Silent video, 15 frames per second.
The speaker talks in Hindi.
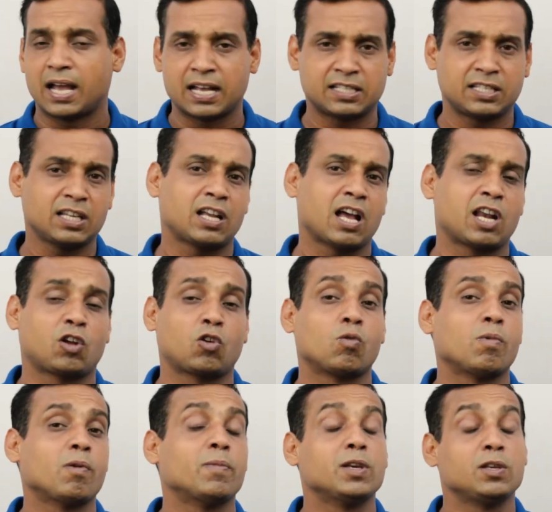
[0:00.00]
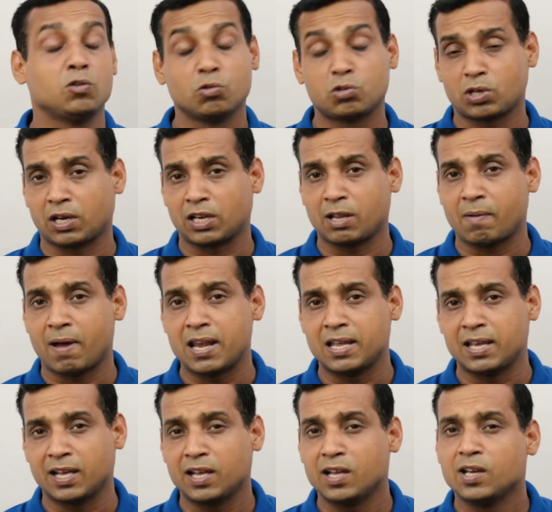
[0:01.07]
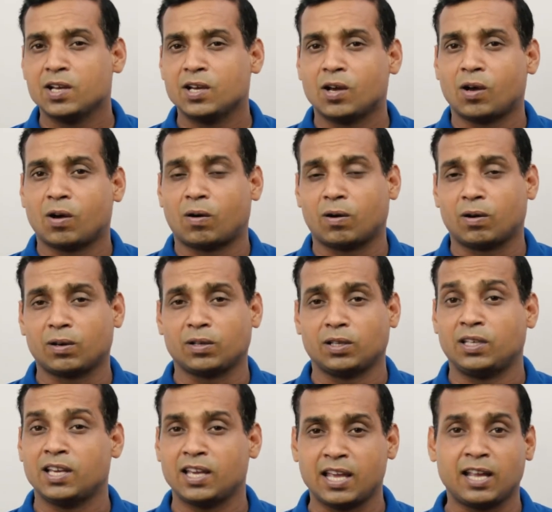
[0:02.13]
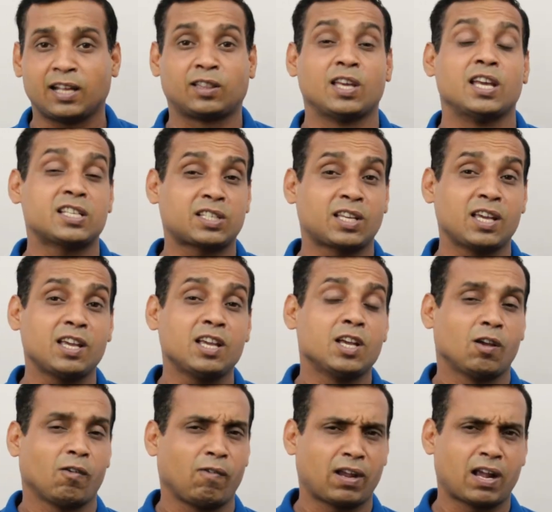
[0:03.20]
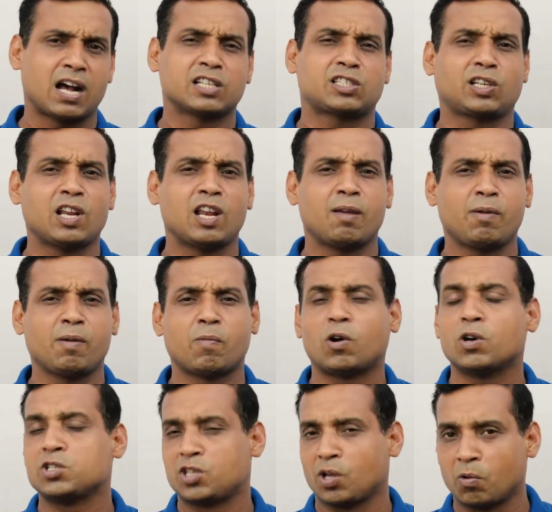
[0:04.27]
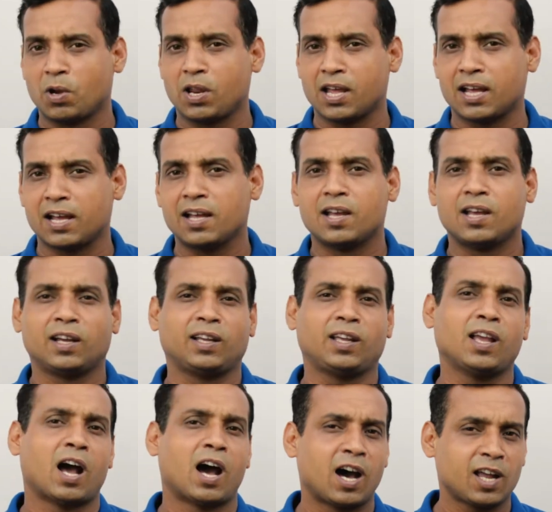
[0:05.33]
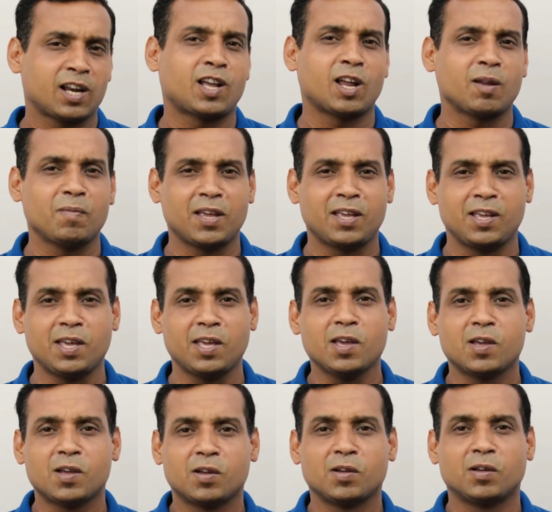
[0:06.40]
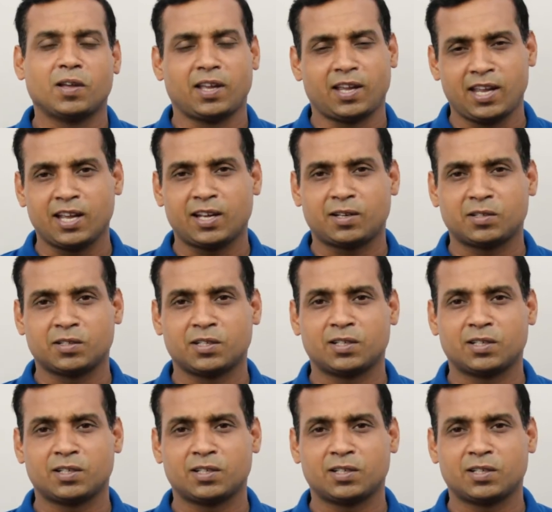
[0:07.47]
ऐसे कार्यक्रमों में यूज करने वाली है और ये एक देश के विकास के लिए भी बहुत जरूरी है कि हर घर में ही एक